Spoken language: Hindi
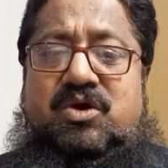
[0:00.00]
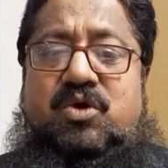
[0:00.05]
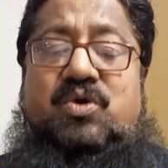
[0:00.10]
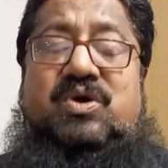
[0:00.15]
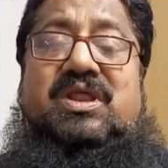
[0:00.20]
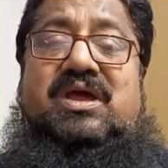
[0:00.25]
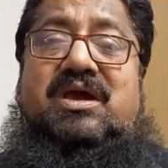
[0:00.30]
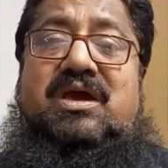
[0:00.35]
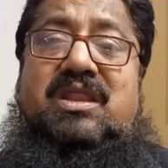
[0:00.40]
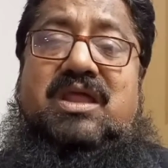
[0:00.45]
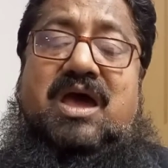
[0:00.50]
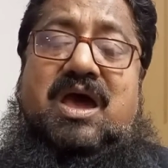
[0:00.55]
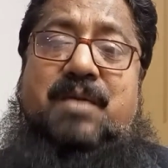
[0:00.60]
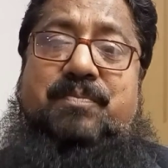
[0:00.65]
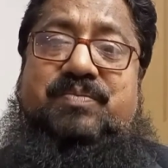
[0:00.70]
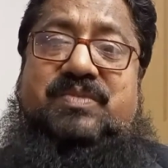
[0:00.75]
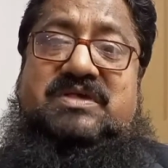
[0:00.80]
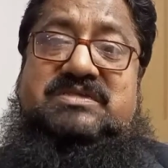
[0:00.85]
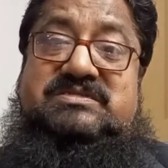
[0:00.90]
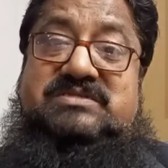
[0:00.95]
और अगर
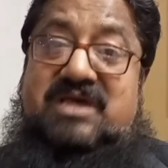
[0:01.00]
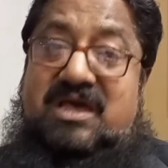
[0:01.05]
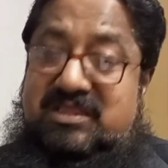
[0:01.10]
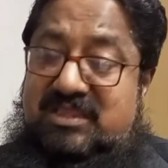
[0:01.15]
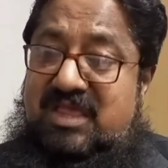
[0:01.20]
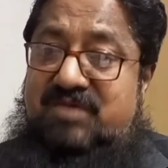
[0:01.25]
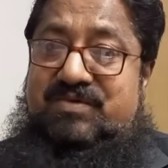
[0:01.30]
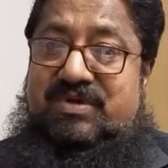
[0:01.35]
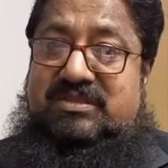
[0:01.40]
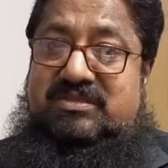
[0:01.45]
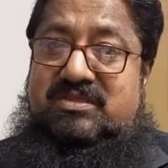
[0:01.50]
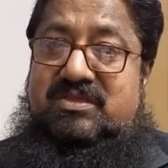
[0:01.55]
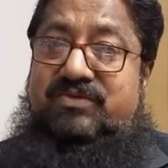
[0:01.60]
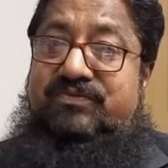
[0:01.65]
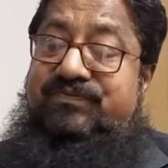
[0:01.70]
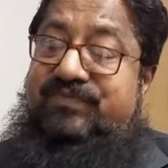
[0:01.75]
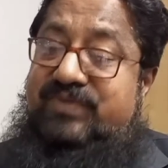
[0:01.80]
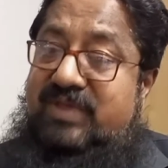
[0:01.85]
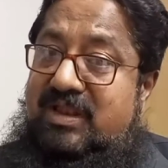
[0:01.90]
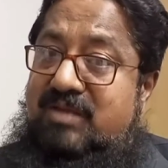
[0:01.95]
आपका ज़्यादा वक्त
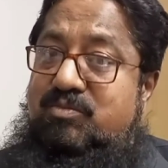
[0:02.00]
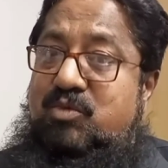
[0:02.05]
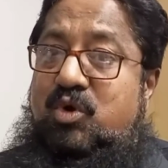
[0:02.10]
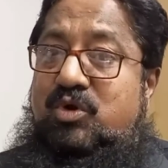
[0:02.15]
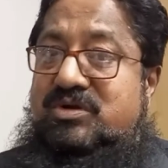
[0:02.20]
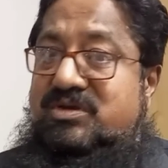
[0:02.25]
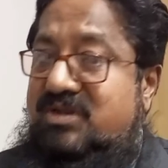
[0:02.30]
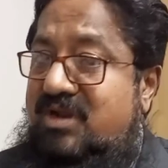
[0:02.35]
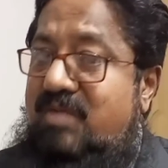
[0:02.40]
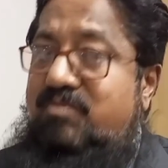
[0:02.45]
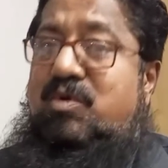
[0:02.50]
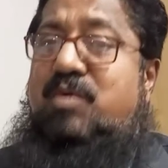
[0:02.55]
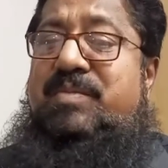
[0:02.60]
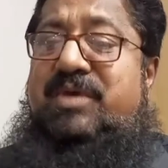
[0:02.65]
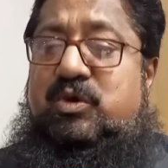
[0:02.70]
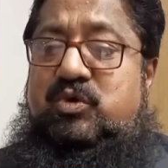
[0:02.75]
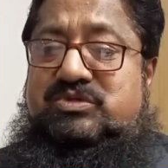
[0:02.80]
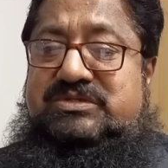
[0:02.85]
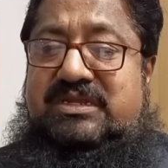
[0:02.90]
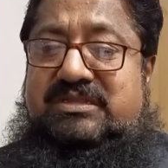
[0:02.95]
फिल्मों ड्रामों
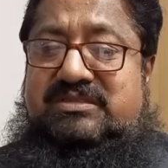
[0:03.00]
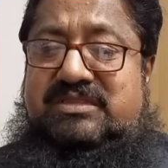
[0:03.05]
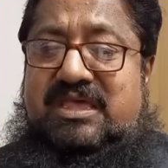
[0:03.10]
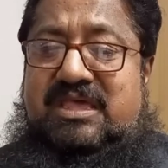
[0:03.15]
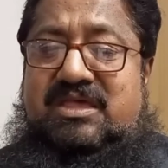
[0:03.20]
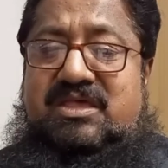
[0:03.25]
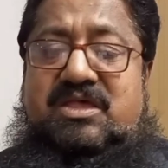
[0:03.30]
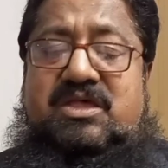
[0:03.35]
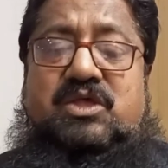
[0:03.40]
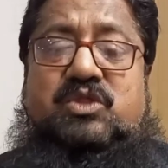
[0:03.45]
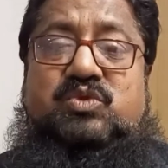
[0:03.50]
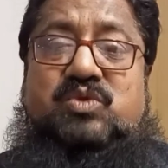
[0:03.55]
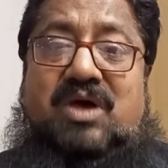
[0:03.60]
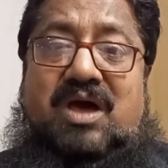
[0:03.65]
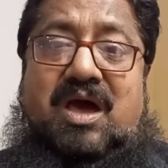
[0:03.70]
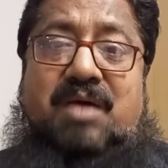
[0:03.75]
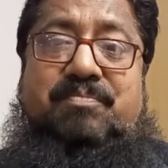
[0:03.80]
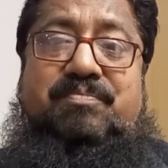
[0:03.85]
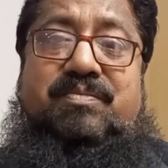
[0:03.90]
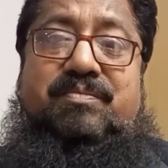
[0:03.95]
में गुजरता है तो
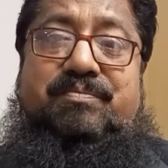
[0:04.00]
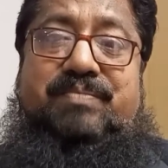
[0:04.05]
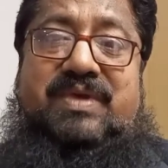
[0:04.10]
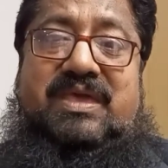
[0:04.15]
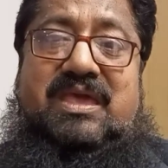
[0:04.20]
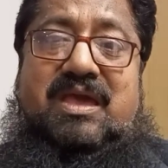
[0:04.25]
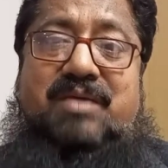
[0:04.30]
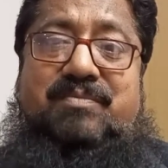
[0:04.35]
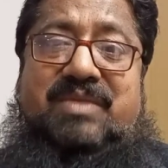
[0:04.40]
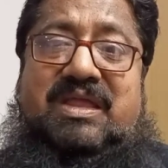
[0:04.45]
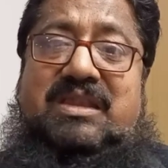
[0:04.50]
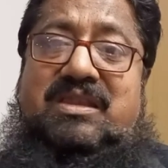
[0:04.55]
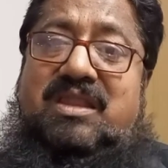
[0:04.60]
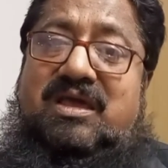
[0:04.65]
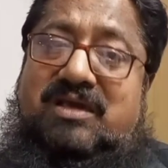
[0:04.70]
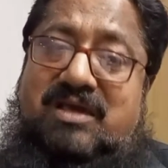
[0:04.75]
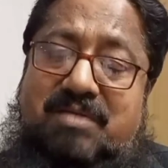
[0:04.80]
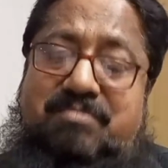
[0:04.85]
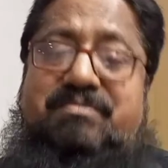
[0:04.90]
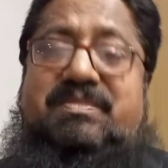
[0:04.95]
आप बेअमल
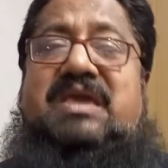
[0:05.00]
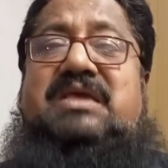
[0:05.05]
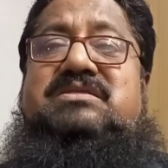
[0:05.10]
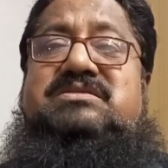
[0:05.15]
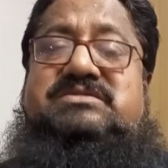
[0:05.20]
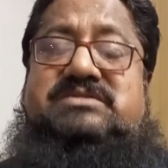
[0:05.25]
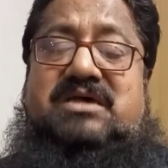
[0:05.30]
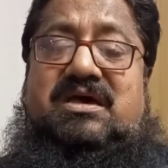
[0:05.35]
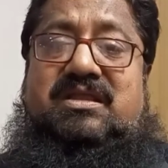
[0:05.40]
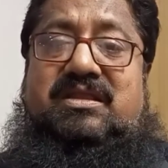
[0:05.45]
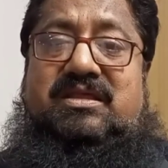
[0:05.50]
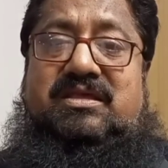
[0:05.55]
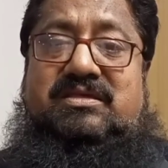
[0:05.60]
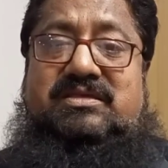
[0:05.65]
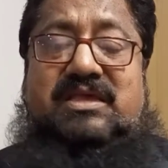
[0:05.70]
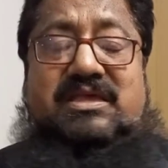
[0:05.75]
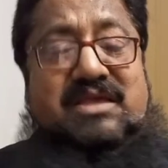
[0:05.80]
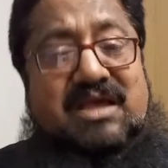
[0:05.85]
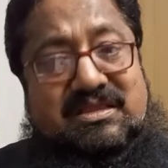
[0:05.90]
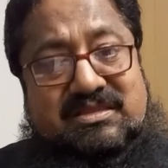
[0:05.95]
नकम्मे इंसान हैं
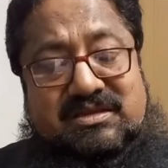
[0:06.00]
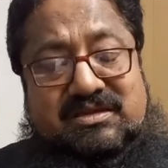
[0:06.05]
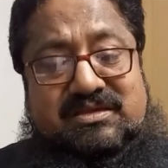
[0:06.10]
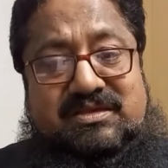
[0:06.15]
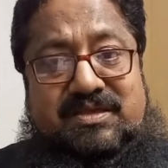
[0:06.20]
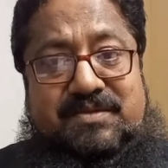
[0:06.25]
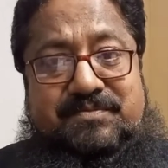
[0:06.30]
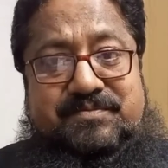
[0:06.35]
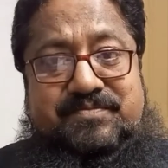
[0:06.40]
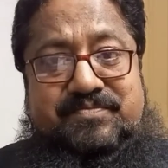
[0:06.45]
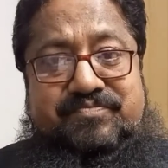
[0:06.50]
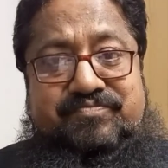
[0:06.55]
ये याद रखें